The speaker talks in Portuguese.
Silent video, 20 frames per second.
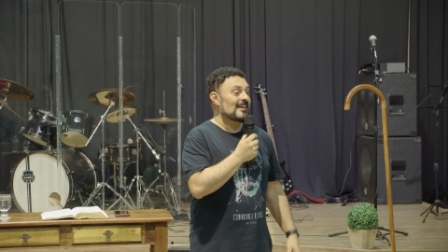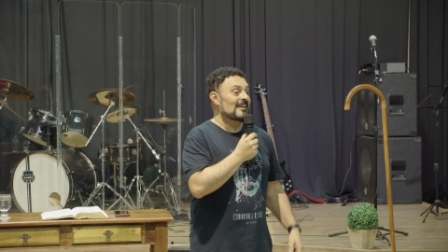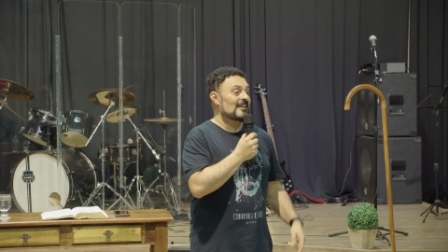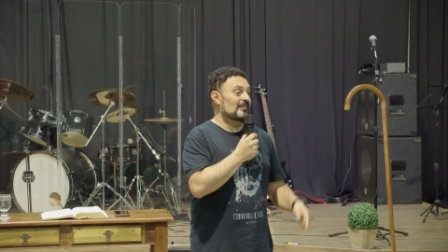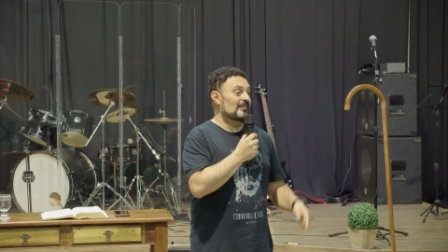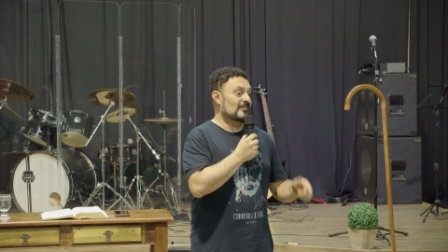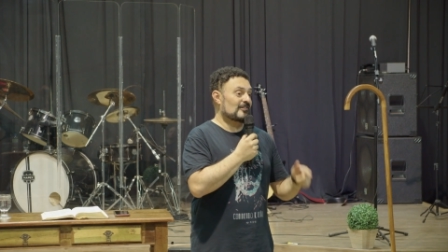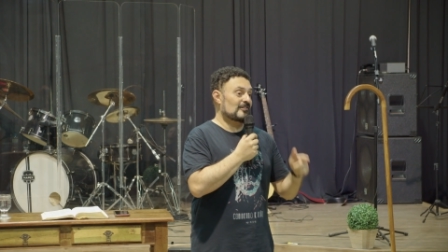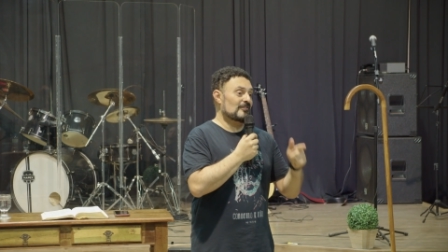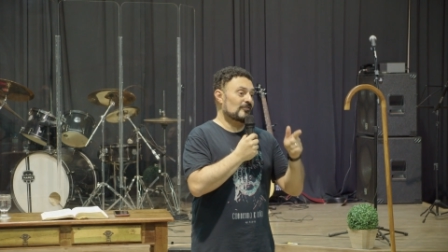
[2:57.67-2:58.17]
E
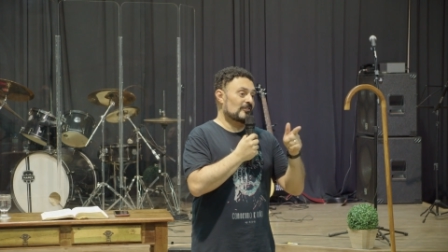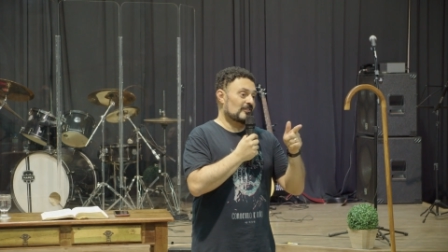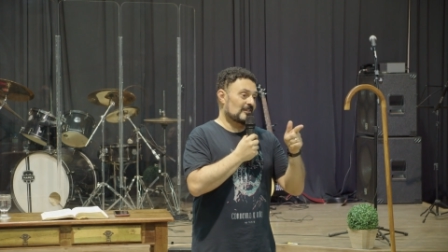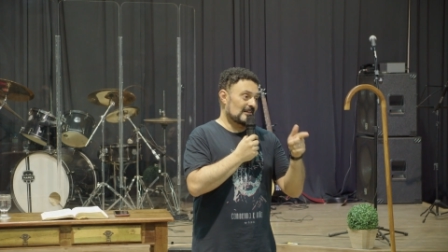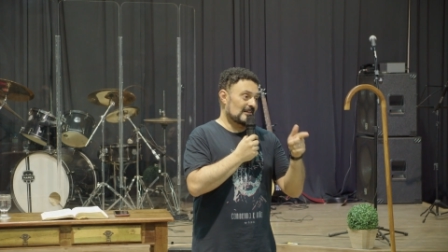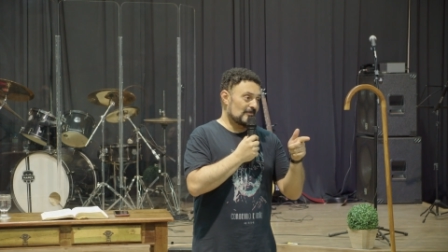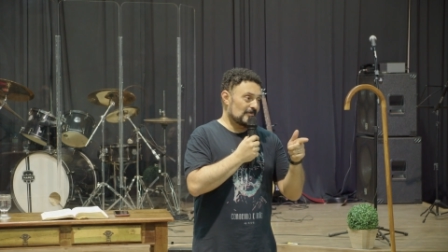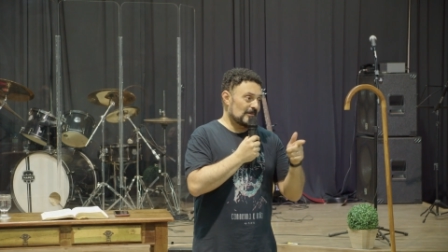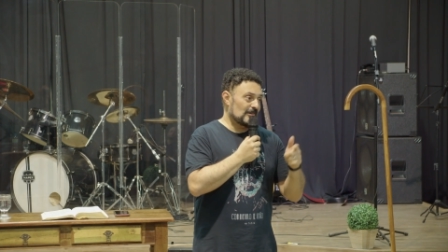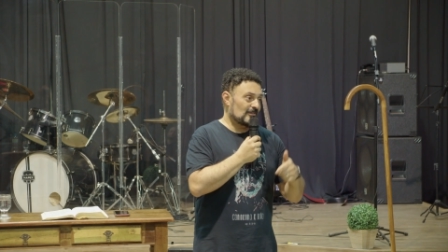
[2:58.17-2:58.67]
se você
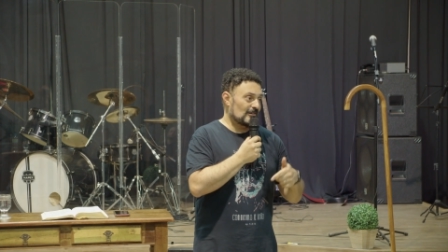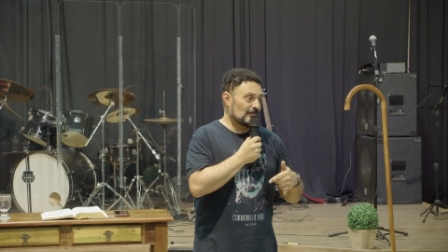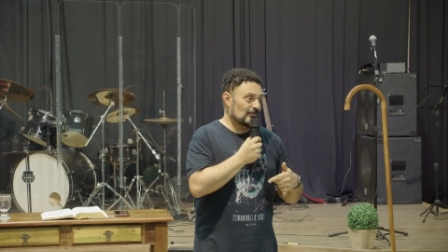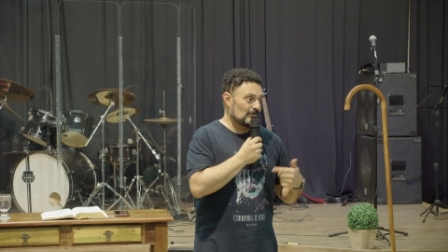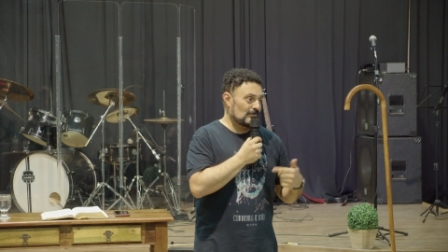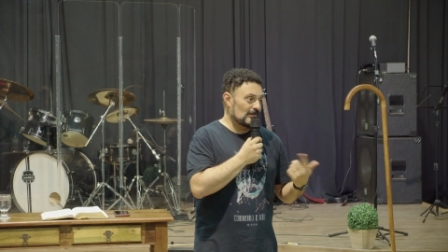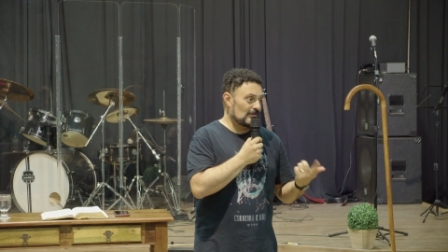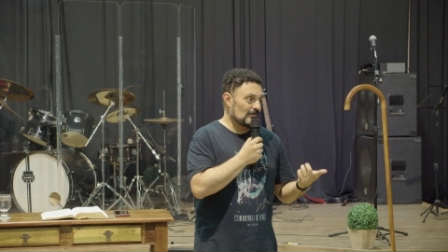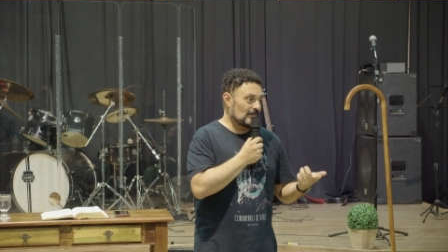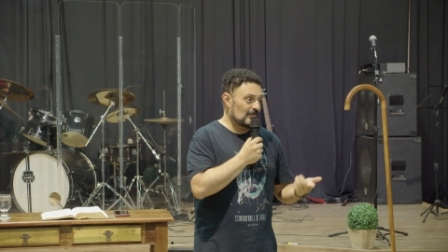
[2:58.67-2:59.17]
está pensando
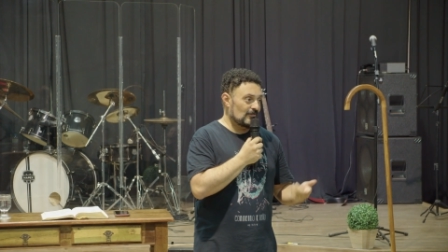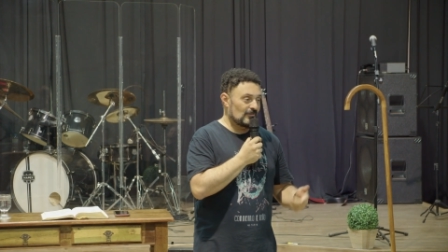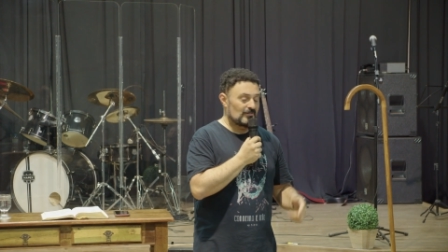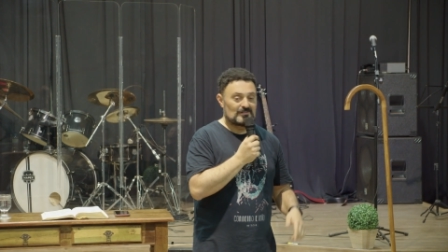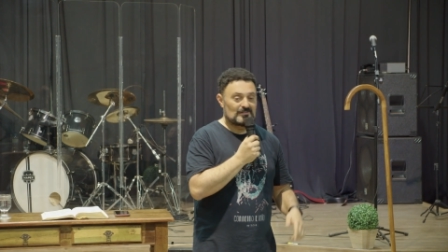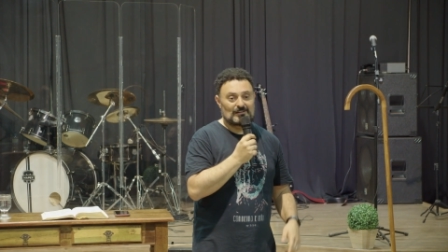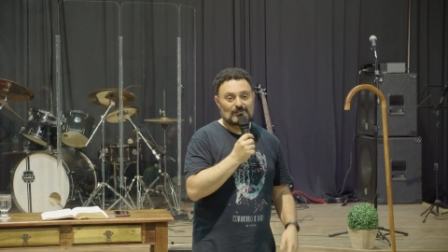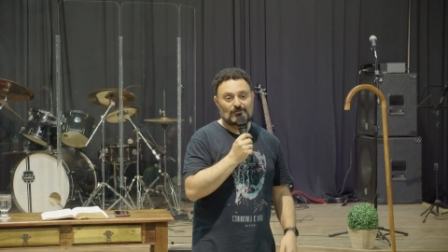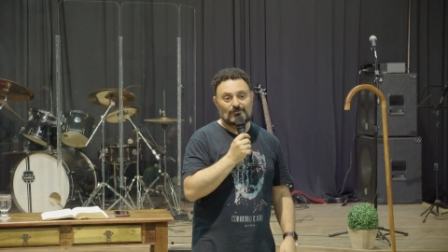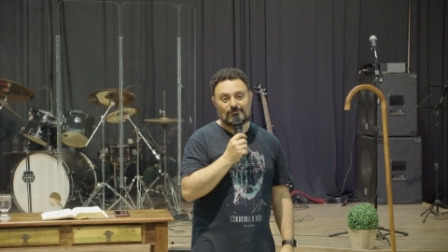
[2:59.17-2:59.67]
comigo aqui, você
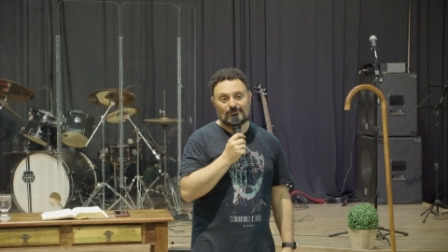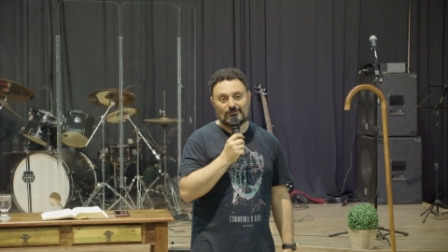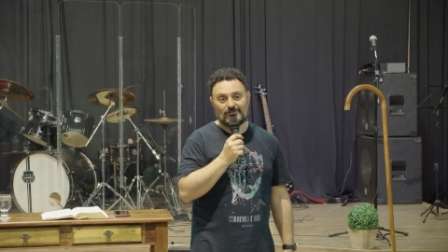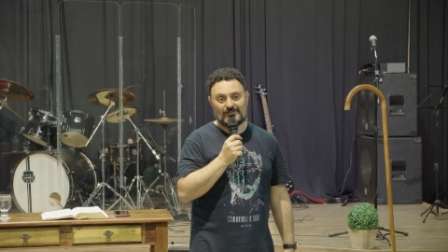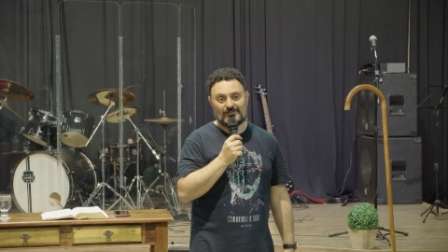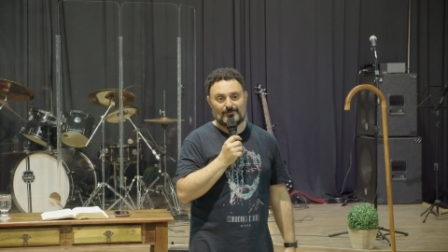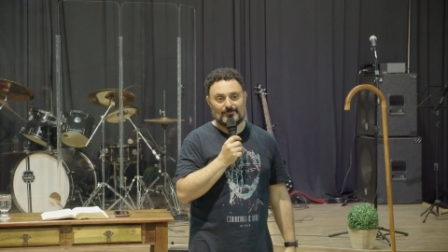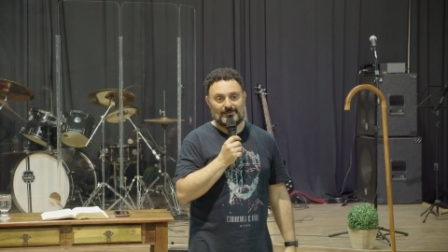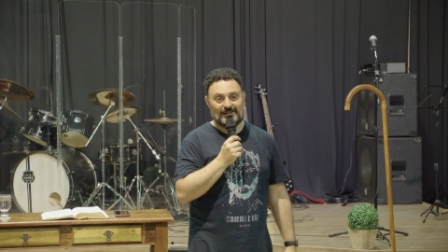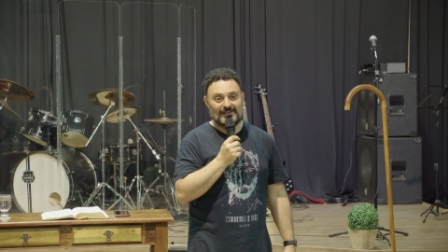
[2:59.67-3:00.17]
está confuso
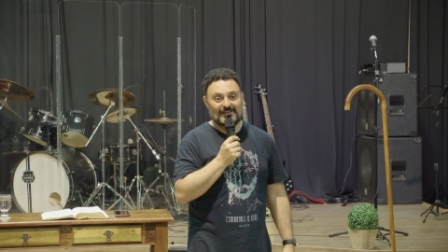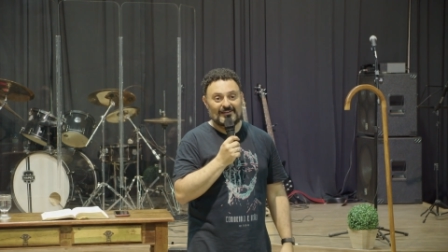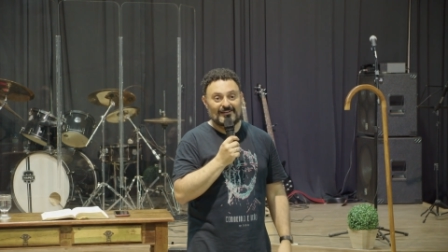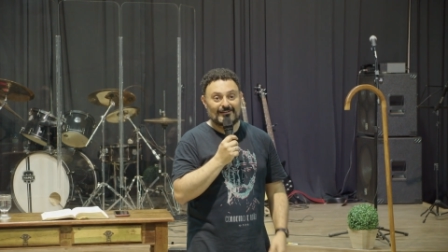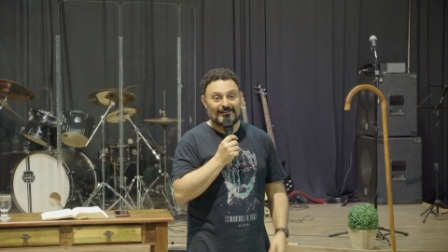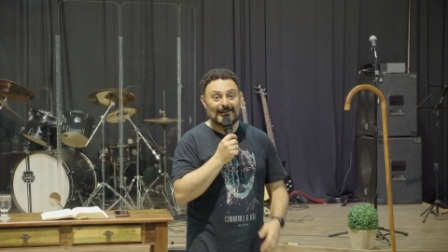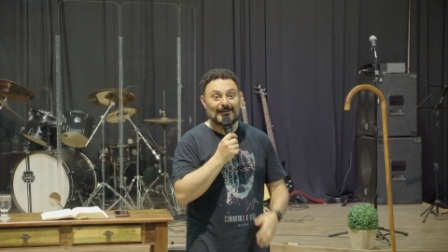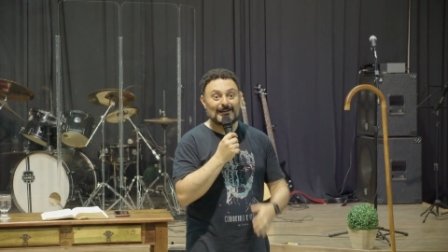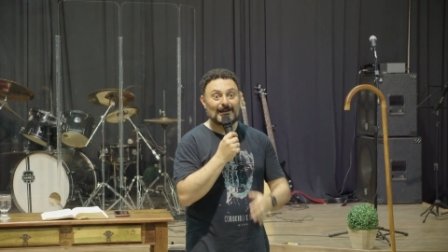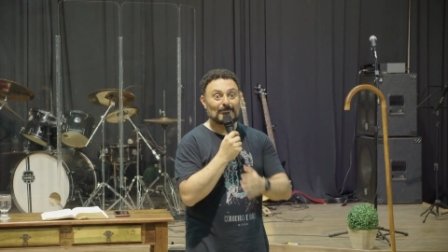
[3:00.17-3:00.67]
também.
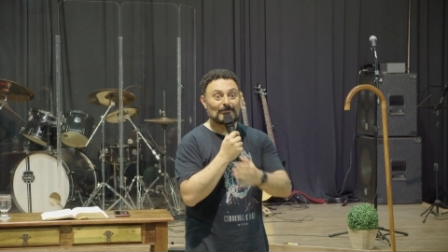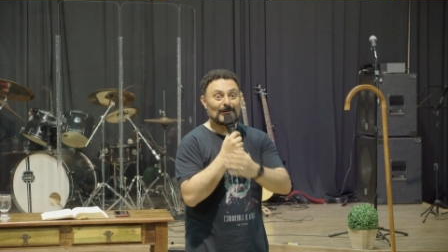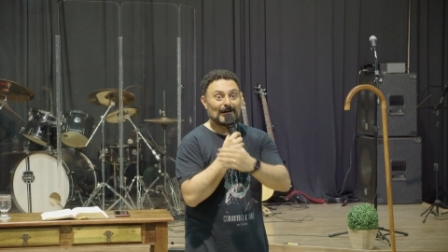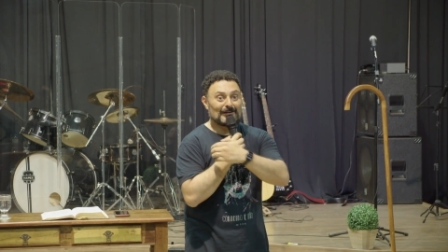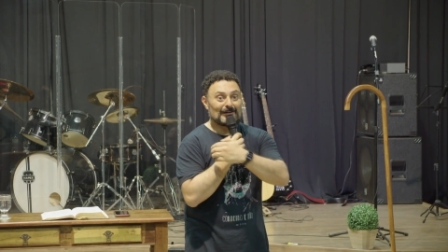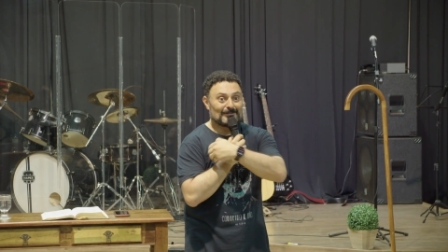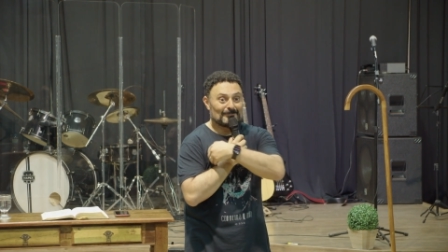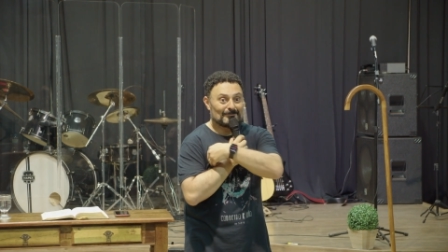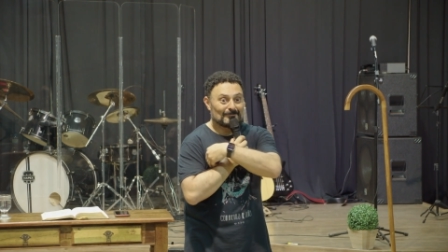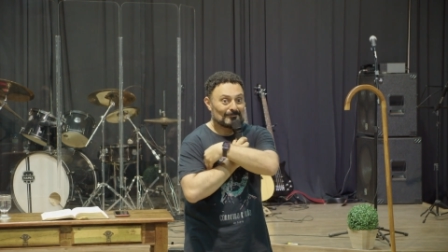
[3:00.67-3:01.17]
Quem que é
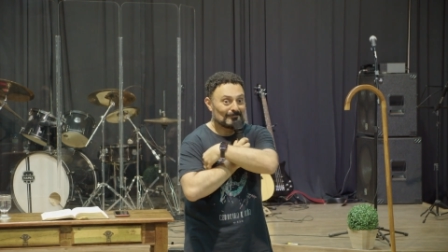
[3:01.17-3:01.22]
pai?